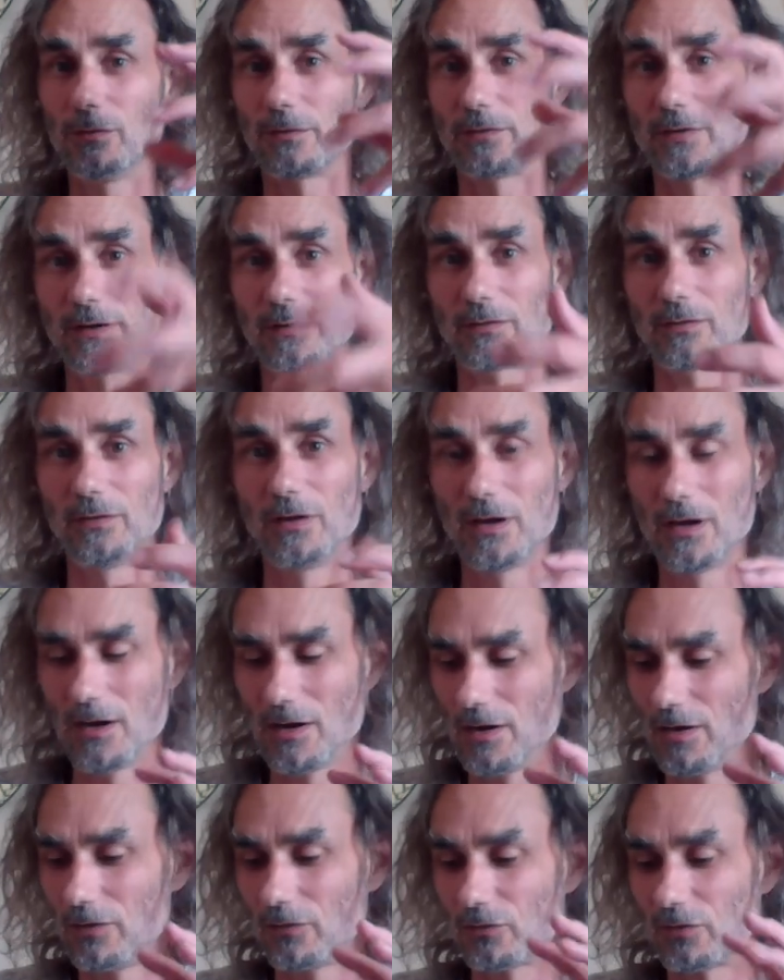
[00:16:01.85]
fait, ce
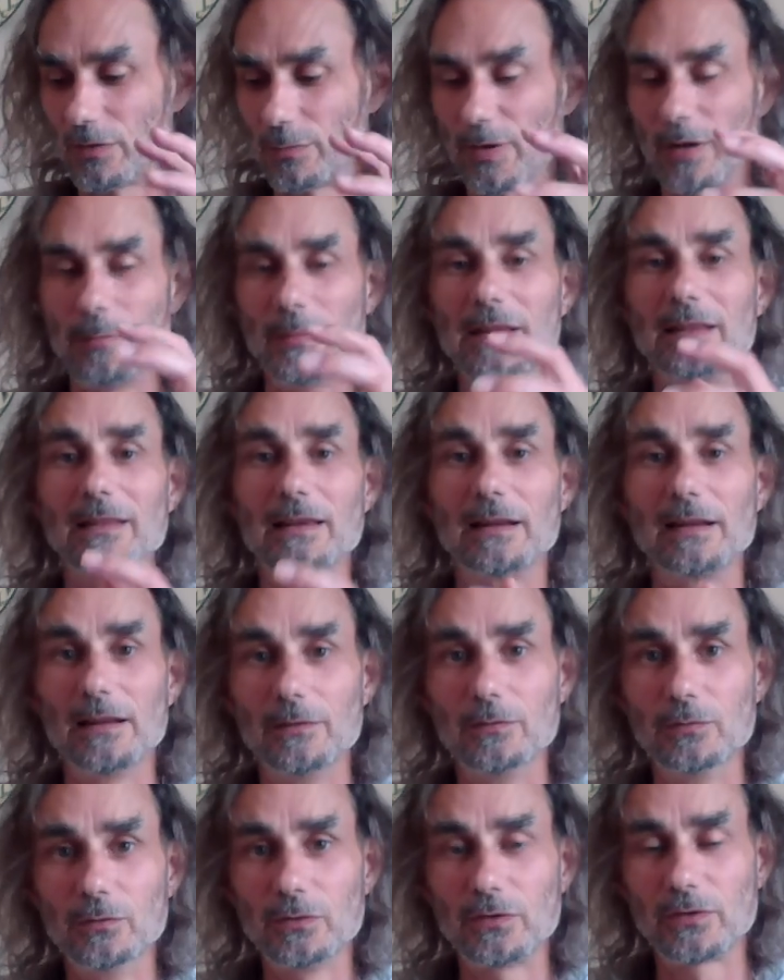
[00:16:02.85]
que j'appelle mettre des clés
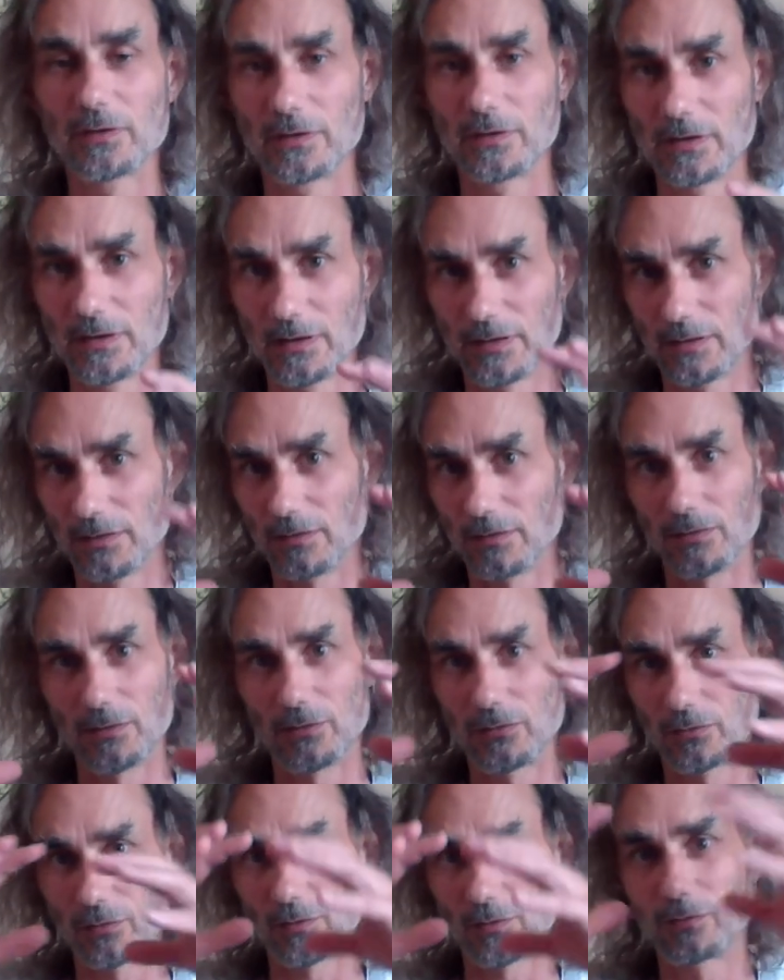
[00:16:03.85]
de voûte euh,
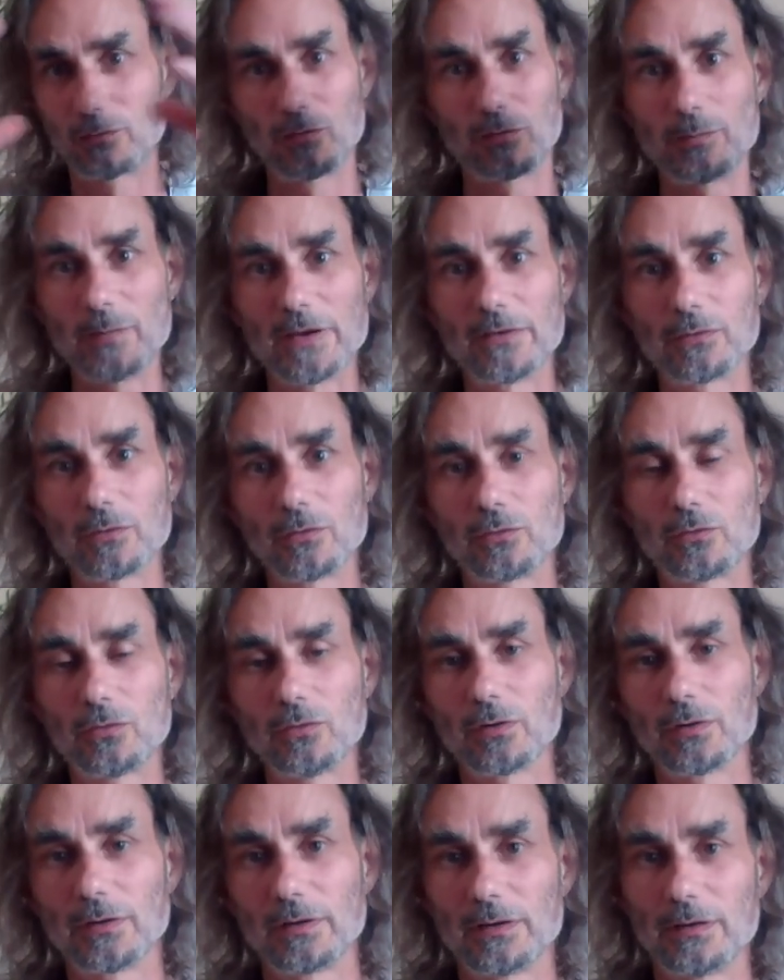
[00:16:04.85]
sur toute ma
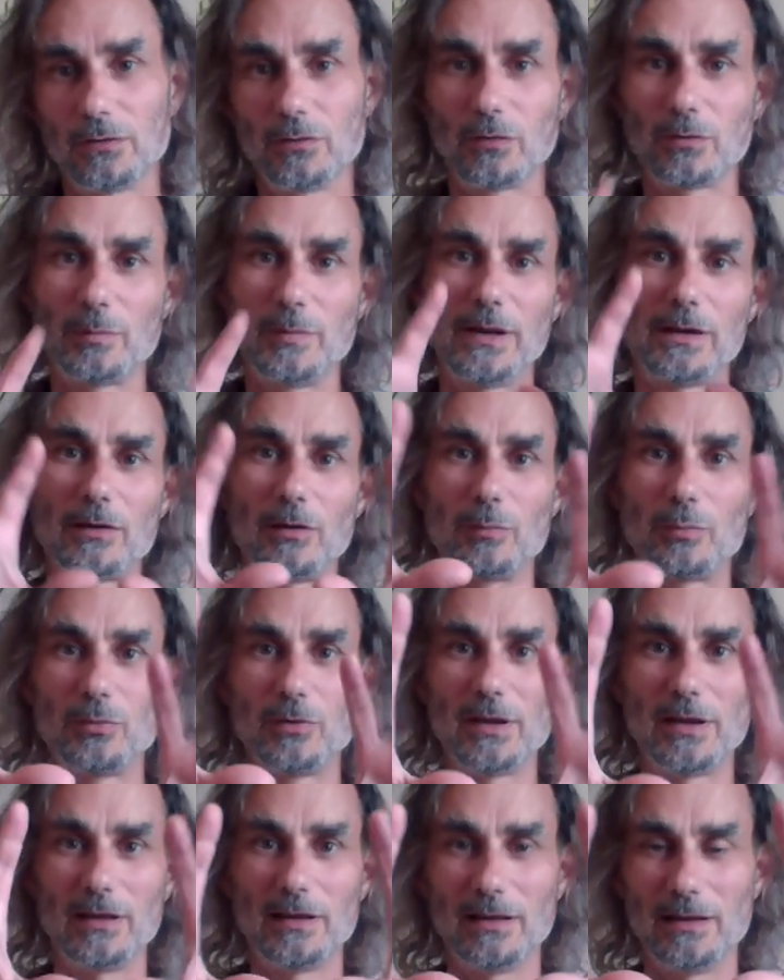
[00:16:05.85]
structure, donc mettre un peu
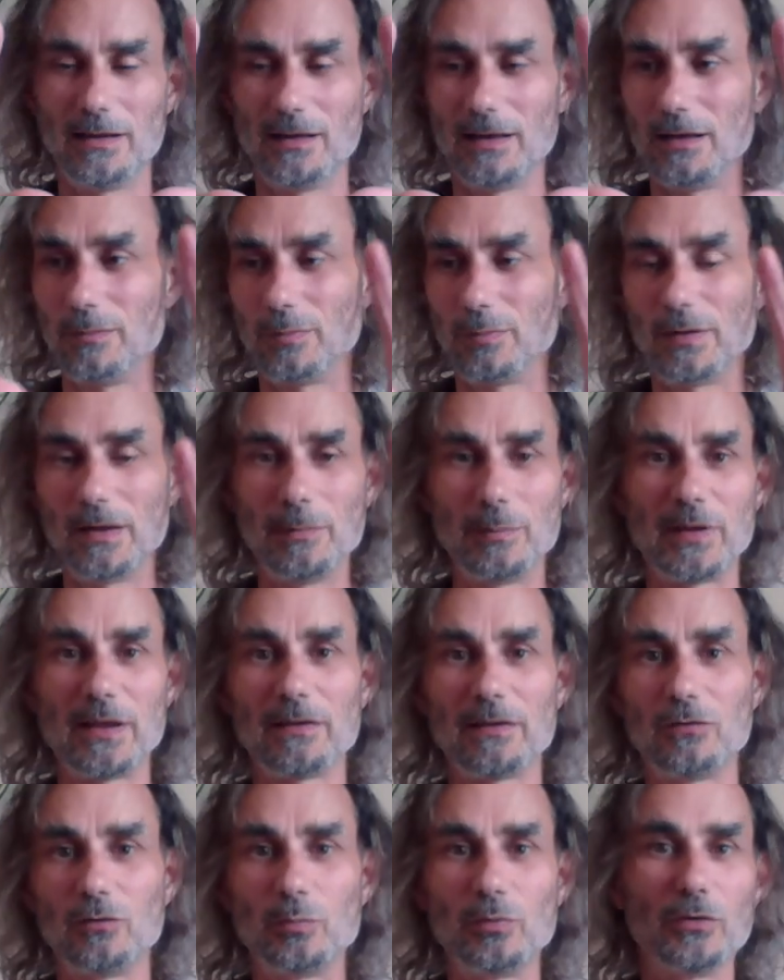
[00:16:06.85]
les,
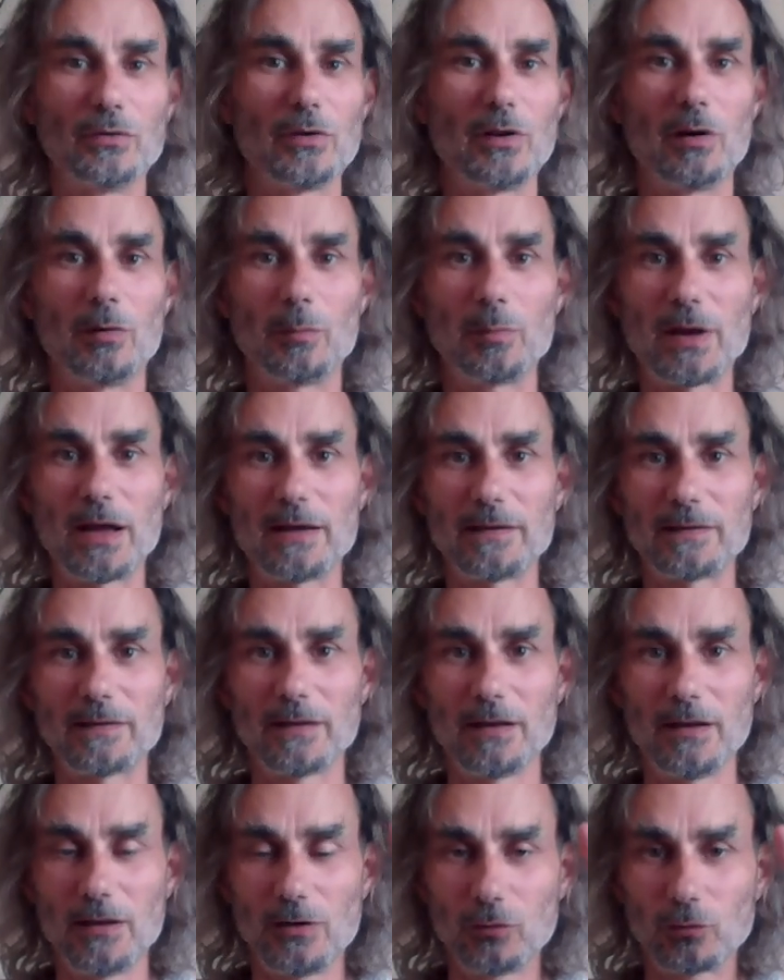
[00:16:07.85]
pièces du puzzle en
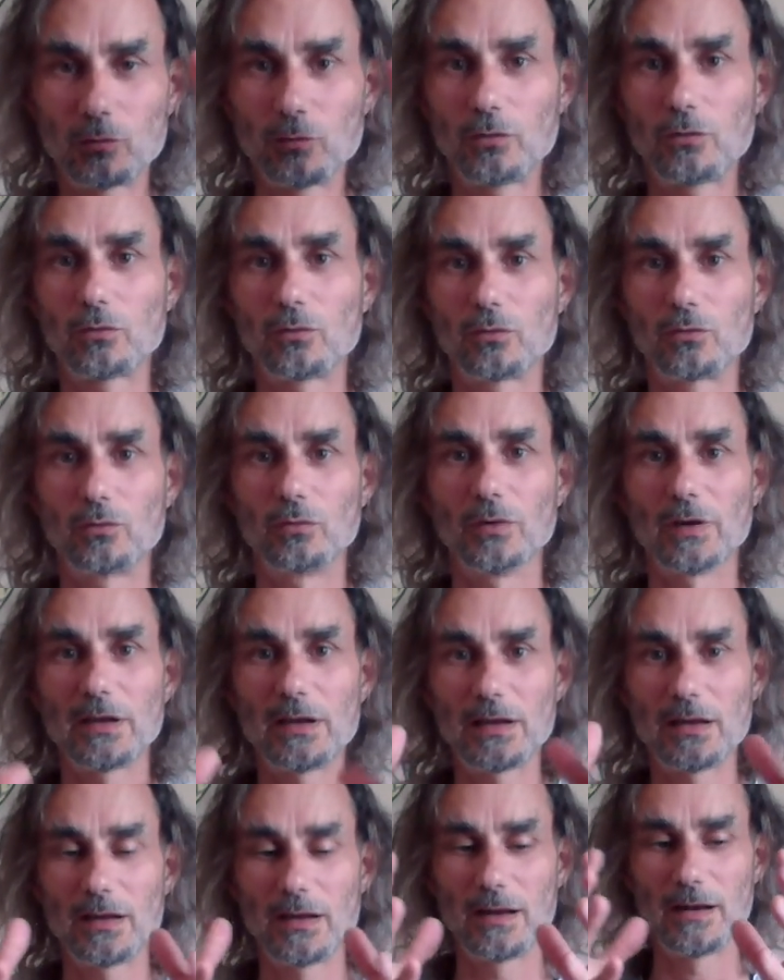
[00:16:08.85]
place, tout
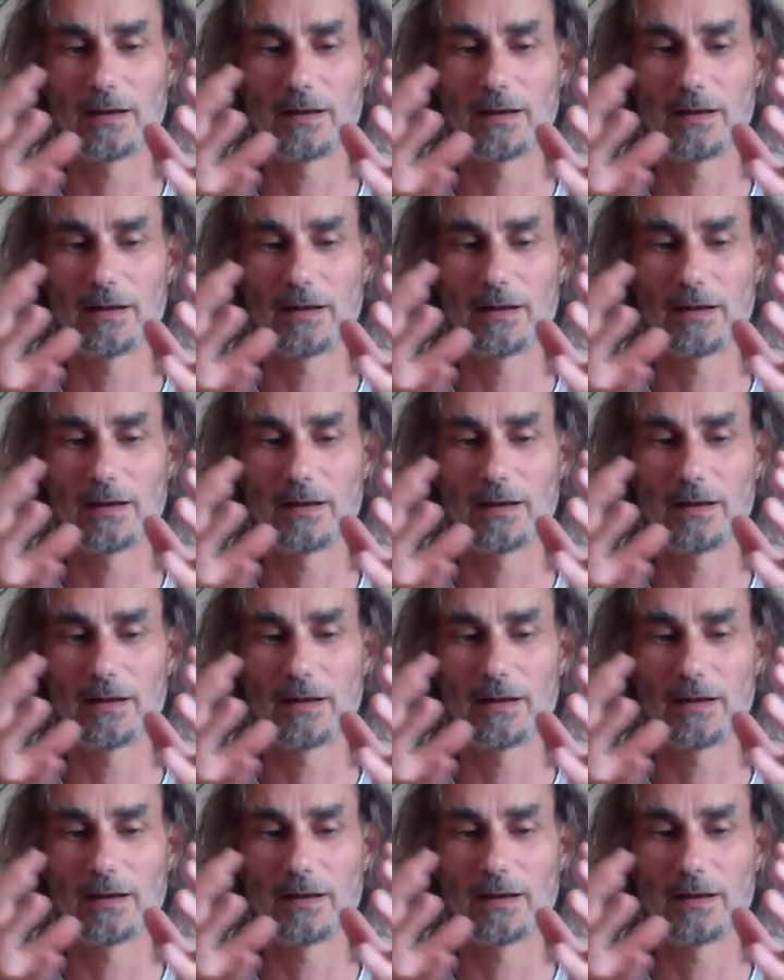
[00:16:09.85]
structurer,